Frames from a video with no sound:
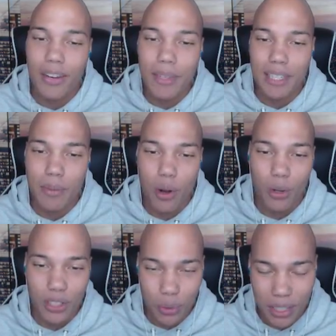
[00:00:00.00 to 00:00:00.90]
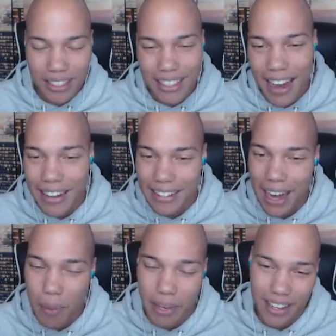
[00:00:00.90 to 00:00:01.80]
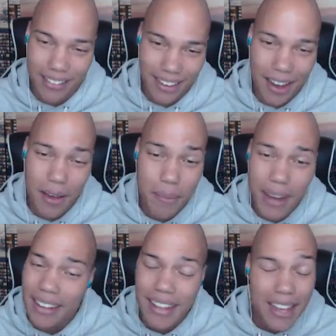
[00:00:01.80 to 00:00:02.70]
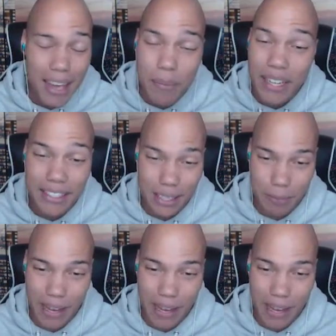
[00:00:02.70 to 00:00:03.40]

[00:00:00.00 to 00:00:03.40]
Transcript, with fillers: Leute, mit dem Call Unity 1K Pack an, ja, immer, immer dieses